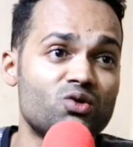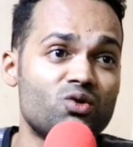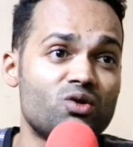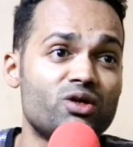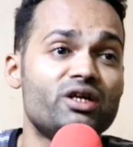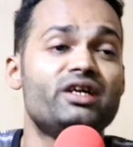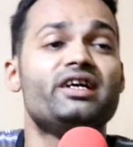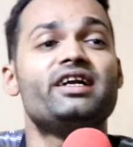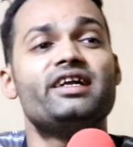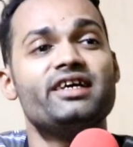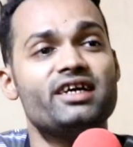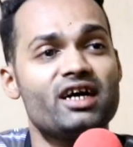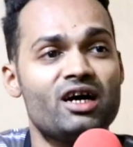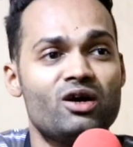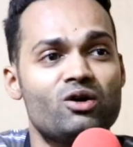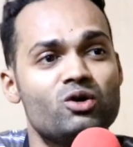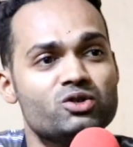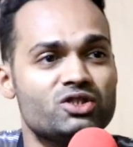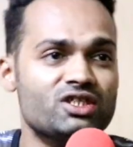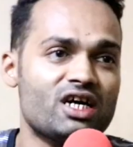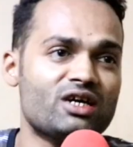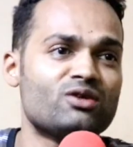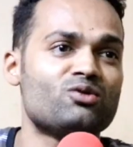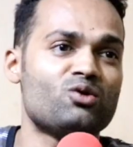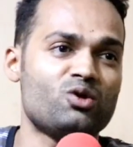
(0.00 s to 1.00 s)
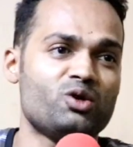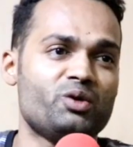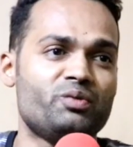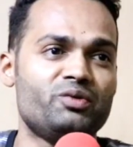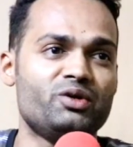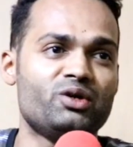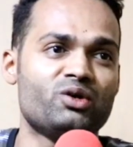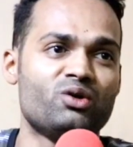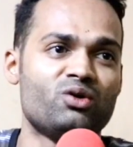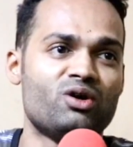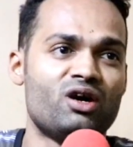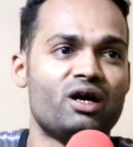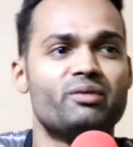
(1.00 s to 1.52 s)
तो इंडिया हो चाहे कोई
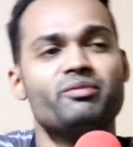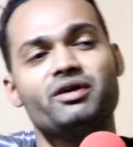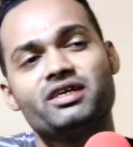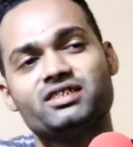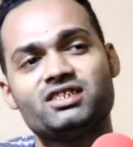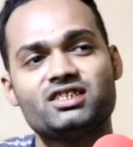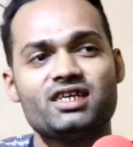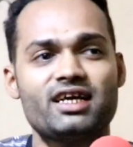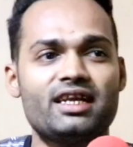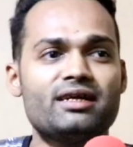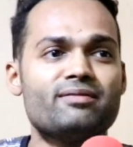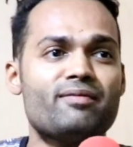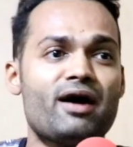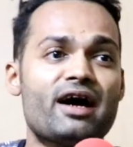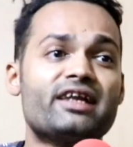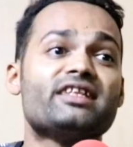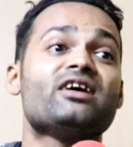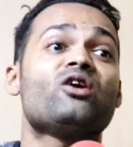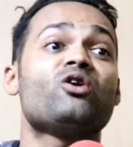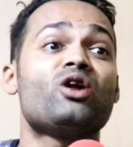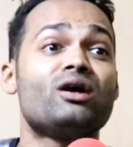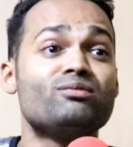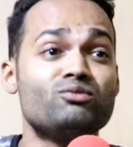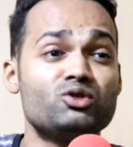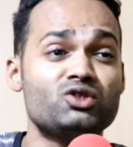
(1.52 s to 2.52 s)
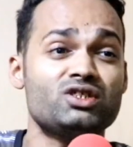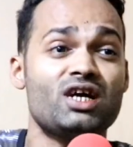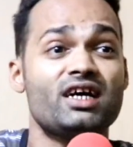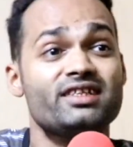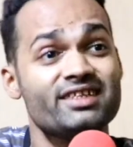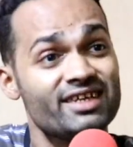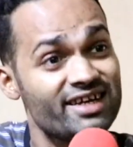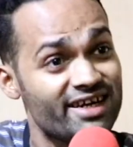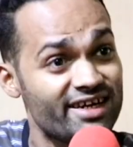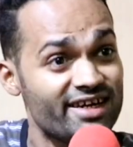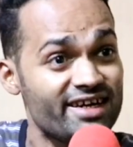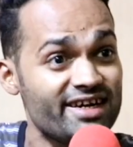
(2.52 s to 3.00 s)
भी हो हमें इनशाला मारना हो हम तो चाहते